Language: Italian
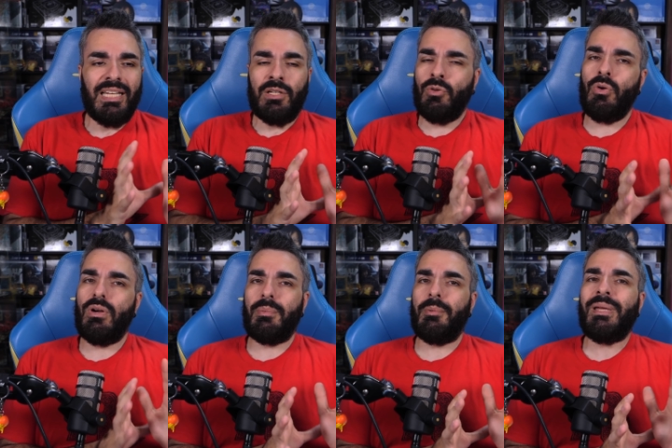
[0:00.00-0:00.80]
Non lo
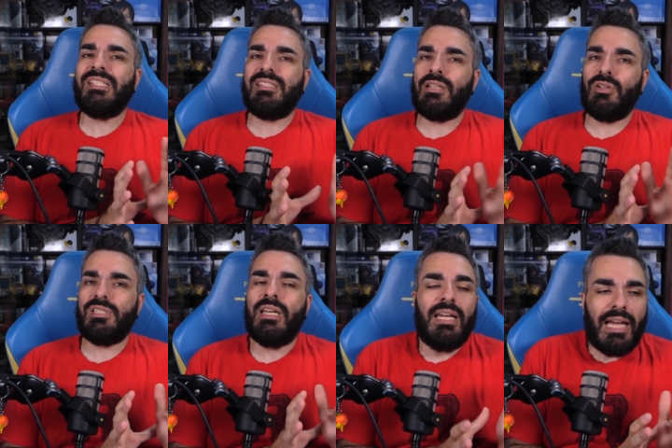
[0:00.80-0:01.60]
capisco, pensano che
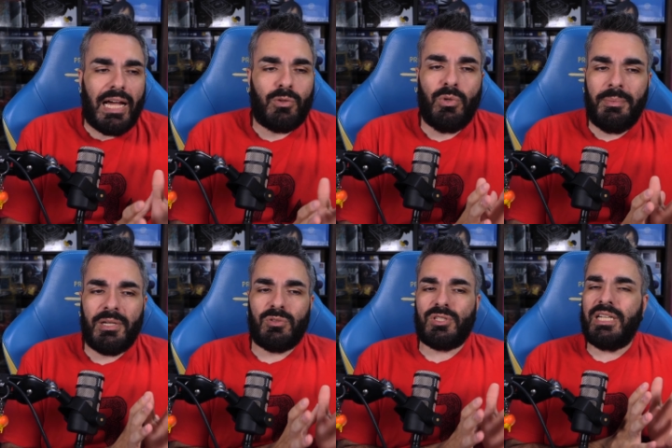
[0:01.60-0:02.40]
sia... Alcuni mi
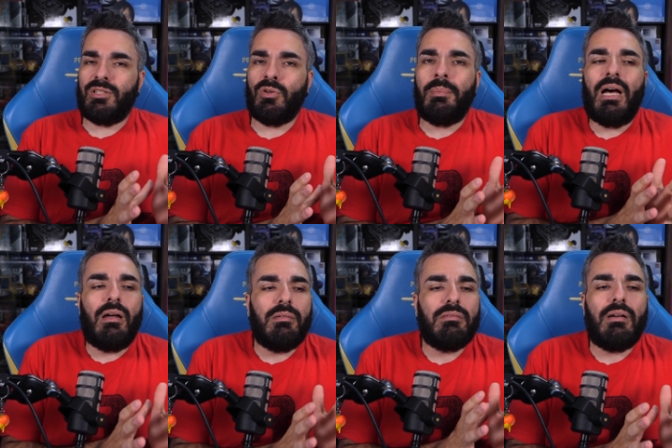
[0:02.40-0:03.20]
hanno scritto, ma eh,